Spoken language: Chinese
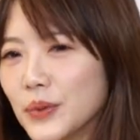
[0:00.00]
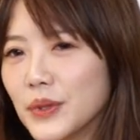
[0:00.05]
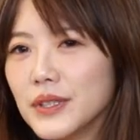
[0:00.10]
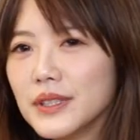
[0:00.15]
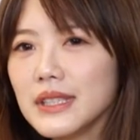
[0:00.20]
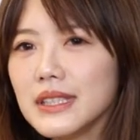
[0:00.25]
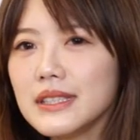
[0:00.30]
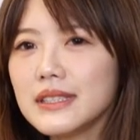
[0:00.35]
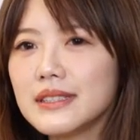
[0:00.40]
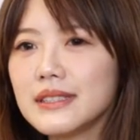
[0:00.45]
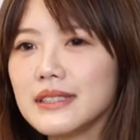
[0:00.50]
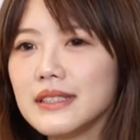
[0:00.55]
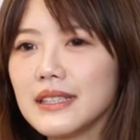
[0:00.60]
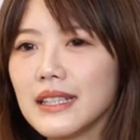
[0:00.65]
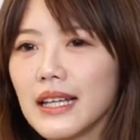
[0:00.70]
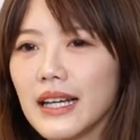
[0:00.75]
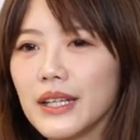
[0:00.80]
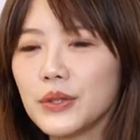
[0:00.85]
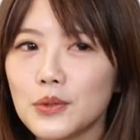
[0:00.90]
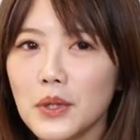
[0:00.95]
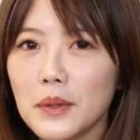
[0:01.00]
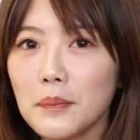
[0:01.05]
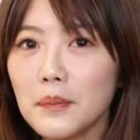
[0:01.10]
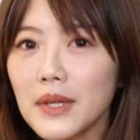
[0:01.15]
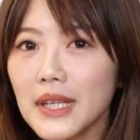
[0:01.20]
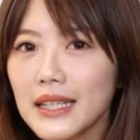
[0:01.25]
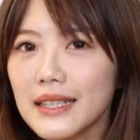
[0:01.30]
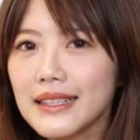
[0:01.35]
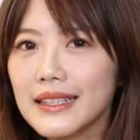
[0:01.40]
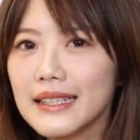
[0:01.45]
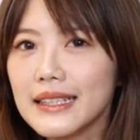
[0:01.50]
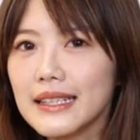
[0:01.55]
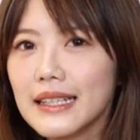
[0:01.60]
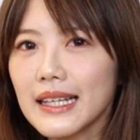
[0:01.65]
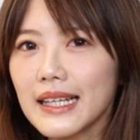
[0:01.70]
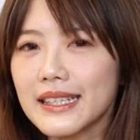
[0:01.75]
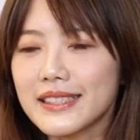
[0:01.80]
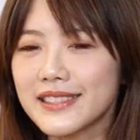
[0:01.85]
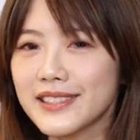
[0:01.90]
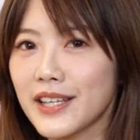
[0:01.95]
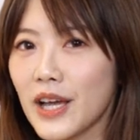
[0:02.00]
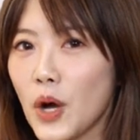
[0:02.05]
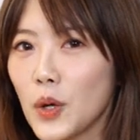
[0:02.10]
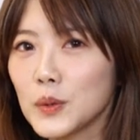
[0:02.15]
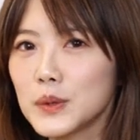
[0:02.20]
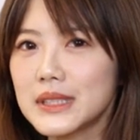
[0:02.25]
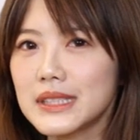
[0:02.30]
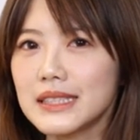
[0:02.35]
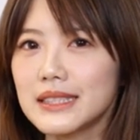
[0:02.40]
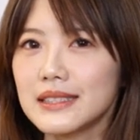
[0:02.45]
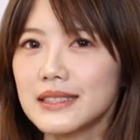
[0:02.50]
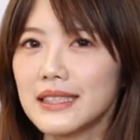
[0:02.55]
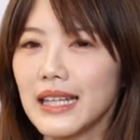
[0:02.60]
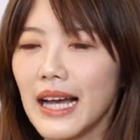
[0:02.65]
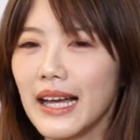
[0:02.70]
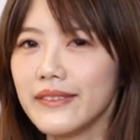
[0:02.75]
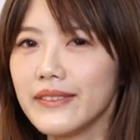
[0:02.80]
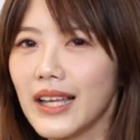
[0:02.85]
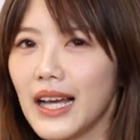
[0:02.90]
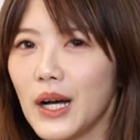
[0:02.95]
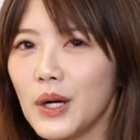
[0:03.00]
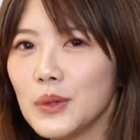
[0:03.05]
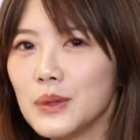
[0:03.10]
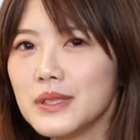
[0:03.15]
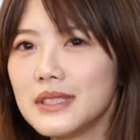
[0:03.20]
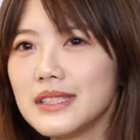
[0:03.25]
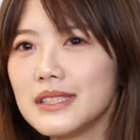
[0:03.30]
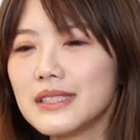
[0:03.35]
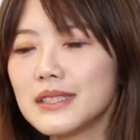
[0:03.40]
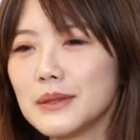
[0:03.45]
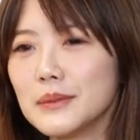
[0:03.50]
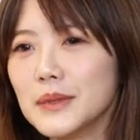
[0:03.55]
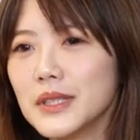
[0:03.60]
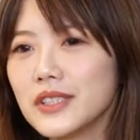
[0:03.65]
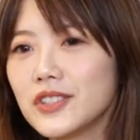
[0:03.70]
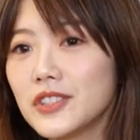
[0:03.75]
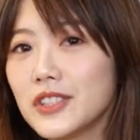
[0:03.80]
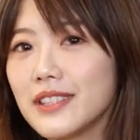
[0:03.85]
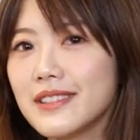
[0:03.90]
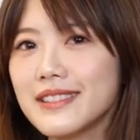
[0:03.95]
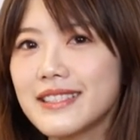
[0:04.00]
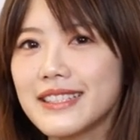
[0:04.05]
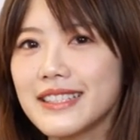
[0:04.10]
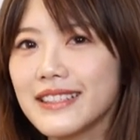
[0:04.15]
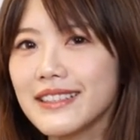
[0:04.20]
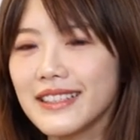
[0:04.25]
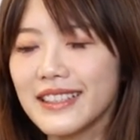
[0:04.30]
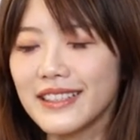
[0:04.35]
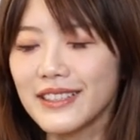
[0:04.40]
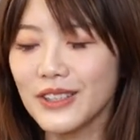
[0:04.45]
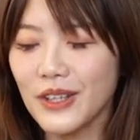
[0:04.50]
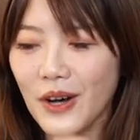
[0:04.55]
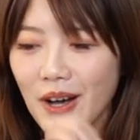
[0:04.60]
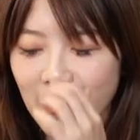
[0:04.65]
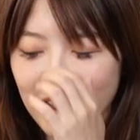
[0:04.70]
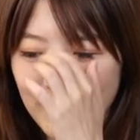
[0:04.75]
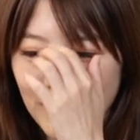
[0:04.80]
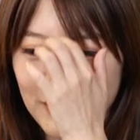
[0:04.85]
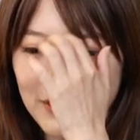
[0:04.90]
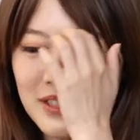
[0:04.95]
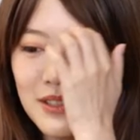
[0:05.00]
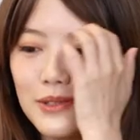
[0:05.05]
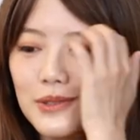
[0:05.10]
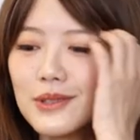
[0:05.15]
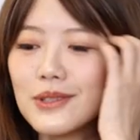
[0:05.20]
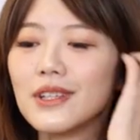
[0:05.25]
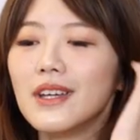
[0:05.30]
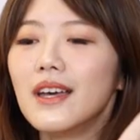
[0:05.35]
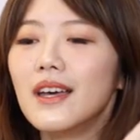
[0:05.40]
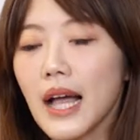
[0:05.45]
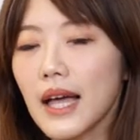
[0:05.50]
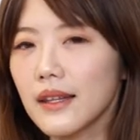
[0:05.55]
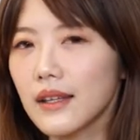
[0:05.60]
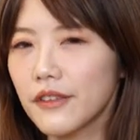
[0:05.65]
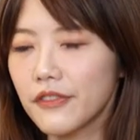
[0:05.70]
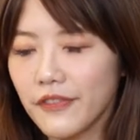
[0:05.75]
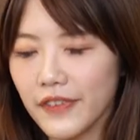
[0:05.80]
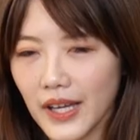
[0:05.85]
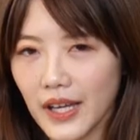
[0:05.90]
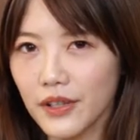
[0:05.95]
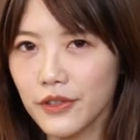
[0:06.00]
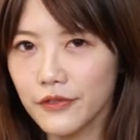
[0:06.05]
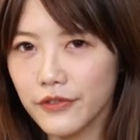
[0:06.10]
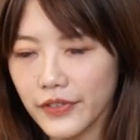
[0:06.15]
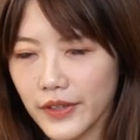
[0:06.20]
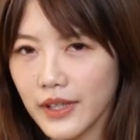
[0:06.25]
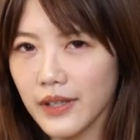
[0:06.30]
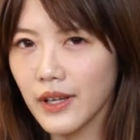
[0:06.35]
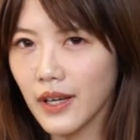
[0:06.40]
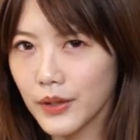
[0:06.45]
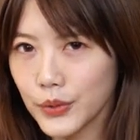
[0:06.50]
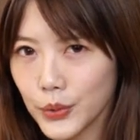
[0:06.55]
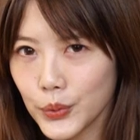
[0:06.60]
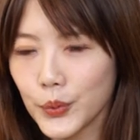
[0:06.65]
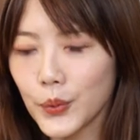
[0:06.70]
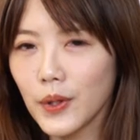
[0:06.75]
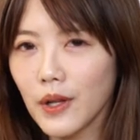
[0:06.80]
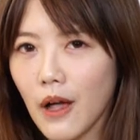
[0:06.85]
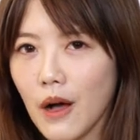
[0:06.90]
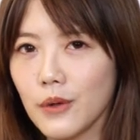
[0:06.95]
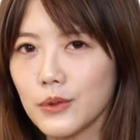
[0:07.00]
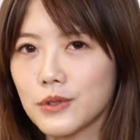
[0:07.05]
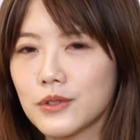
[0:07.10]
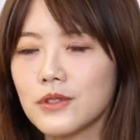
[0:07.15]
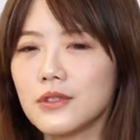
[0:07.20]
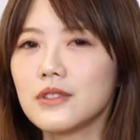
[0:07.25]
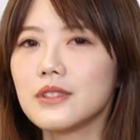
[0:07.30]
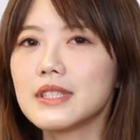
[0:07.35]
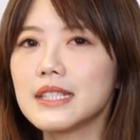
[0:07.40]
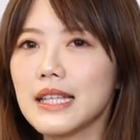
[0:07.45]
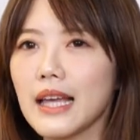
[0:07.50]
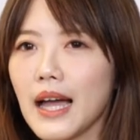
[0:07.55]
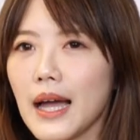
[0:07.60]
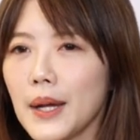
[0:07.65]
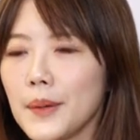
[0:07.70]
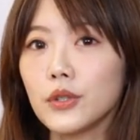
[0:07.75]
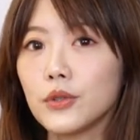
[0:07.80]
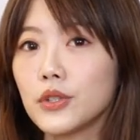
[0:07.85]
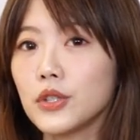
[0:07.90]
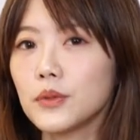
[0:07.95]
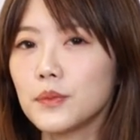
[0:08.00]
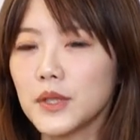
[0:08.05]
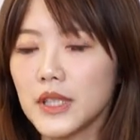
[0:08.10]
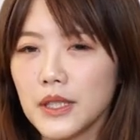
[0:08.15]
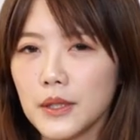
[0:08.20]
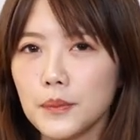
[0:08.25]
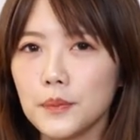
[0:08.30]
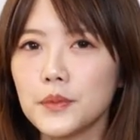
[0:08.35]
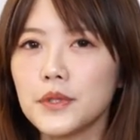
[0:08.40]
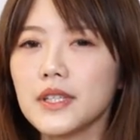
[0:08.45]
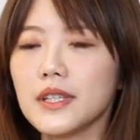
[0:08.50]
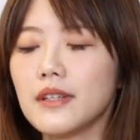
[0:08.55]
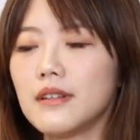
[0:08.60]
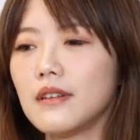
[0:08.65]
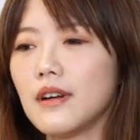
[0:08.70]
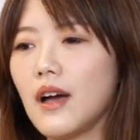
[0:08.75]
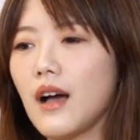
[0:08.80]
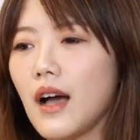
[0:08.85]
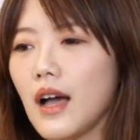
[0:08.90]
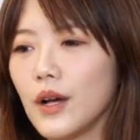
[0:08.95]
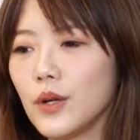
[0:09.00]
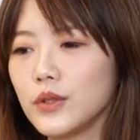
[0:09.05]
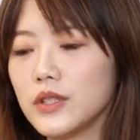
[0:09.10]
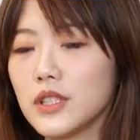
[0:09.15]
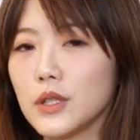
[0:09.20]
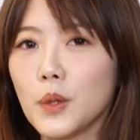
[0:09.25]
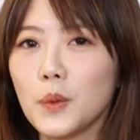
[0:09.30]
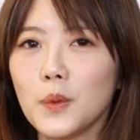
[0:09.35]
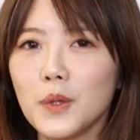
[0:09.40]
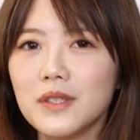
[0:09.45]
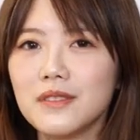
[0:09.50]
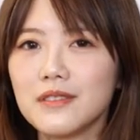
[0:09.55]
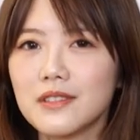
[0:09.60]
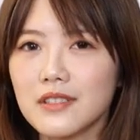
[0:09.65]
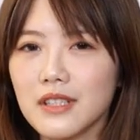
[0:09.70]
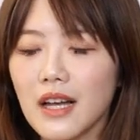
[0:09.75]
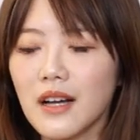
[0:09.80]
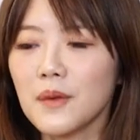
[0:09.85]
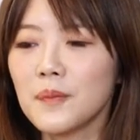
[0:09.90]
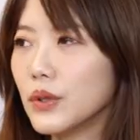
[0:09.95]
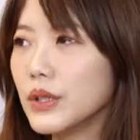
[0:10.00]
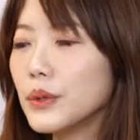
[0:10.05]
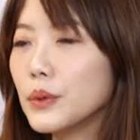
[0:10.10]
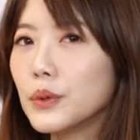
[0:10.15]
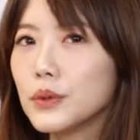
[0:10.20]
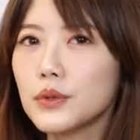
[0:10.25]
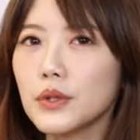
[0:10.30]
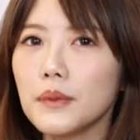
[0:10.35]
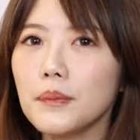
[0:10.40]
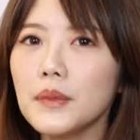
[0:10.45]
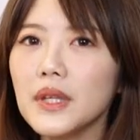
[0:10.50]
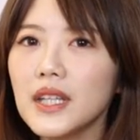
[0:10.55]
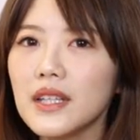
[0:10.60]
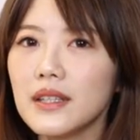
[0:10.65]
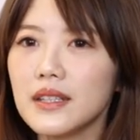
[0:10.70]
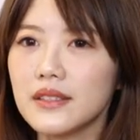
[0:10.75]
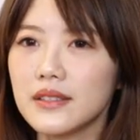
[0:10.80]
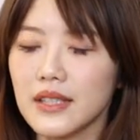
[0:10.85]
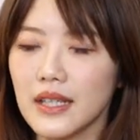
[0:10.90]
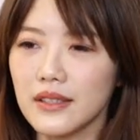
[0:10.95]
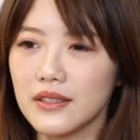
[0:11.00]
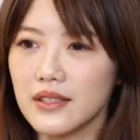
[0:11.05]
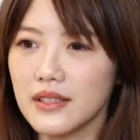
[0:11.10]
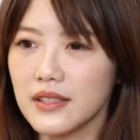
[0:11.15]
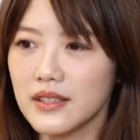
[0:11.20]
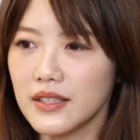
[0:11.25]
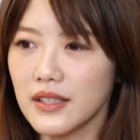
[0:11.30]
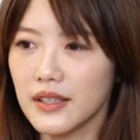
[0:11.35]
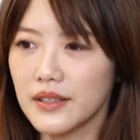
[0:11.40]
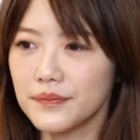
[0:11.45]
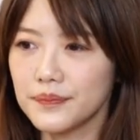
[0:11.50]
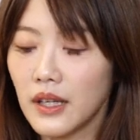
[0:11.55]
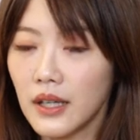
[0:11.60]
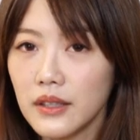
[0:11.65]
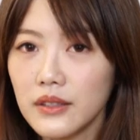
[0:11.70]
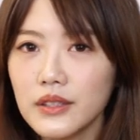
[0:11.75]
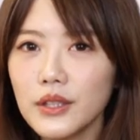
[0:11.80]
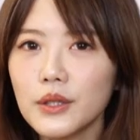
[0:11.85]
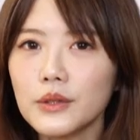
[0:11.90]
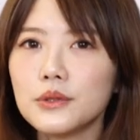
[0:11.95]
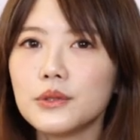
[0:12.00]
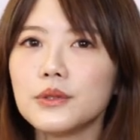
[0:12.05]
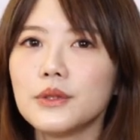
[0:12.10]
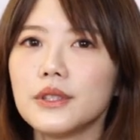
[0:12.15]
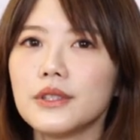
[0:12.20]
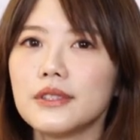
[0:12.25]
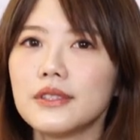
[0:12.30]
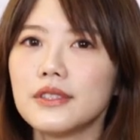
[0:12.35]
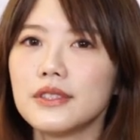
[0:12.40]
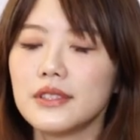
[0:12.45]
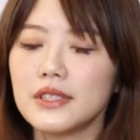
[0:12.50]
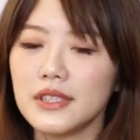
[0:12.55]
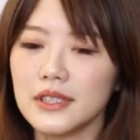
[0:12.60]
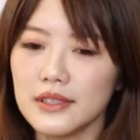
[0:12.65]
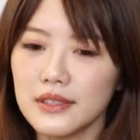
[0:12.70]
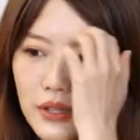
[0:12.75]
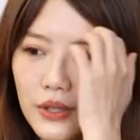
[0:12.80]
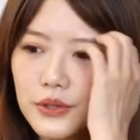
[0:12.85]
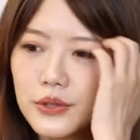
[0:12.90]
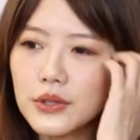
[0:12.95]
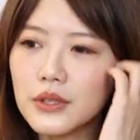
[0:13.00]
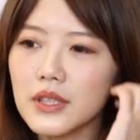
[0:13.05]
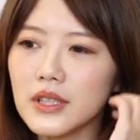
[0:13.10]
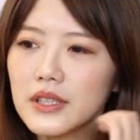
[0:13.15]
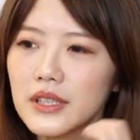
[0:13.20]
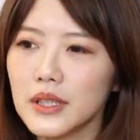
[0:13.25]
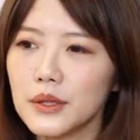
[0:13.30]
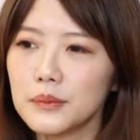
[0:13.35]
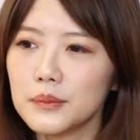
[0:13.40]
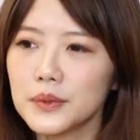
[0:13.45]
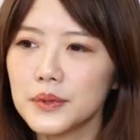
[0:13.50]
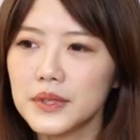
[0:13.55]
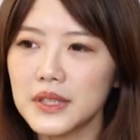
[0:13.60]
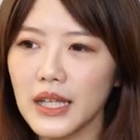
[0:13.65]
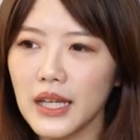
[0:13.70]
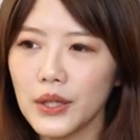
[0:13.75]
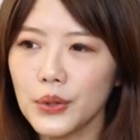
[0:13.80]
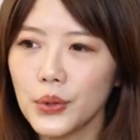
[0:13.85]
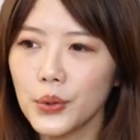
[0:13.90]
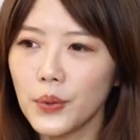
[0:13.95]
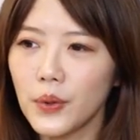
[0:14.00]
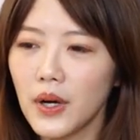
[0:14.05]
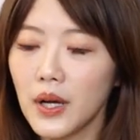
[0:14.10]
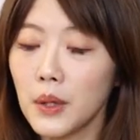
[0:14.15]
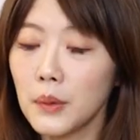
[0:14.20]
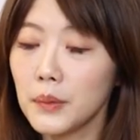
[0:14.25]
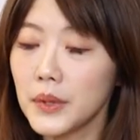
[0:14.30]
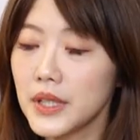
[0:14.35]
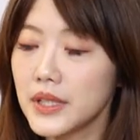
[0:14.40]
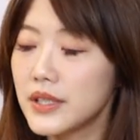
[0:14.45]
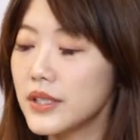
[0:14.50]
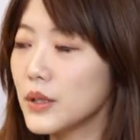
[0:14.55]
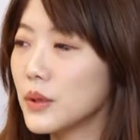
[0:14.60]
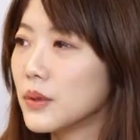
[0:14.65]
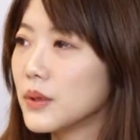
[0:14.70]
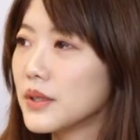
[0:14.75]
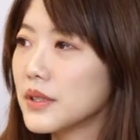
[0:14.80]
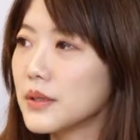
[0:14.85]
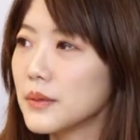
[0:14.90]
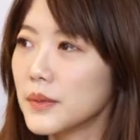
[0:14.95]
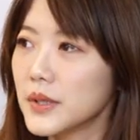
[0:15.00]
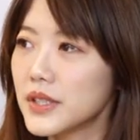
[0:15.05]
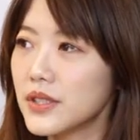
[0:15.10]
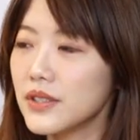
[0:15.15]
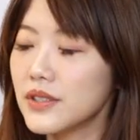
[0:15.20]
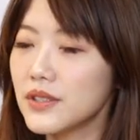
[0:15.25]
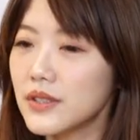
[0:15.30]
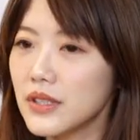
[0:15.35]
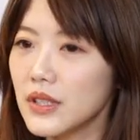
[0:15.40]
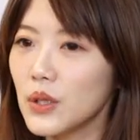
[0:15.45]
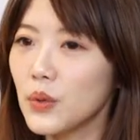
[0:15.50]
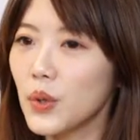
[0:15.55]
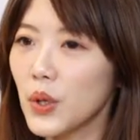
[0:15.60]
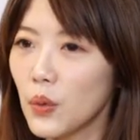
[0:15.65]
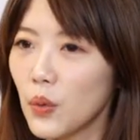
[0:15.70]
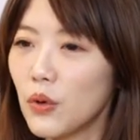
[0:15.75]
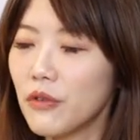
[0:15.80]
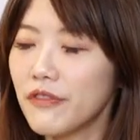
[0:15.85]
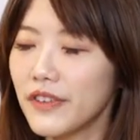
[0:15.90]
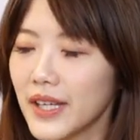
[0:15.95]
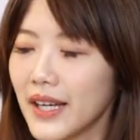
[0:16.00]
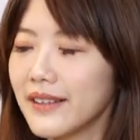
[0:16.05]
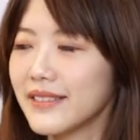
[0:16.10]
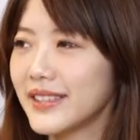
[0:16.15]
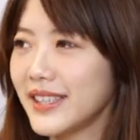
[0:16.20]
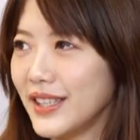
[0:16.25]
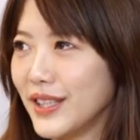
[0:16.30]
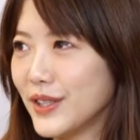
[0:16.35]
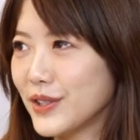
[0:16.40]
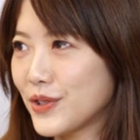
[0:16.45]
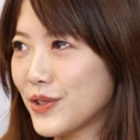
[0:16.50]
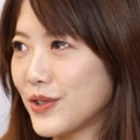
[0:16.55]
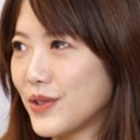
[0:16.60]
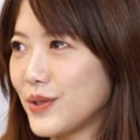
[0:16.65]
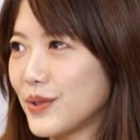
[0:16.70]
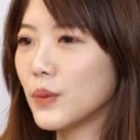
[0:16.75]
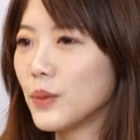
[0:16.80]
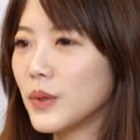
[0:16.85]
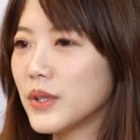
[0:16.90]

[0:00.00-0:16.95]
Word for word: 我一直以来对命理类、超自然啊，或者是什么身心灵都很有兴趣，看了非常非常多老师在 YouTube 的影片，然后还有一些文章，因为我觉得命理在是一件很有趣的事情。有趣的点不在于我很迷信或者什么，其实是因为我非常铁齿。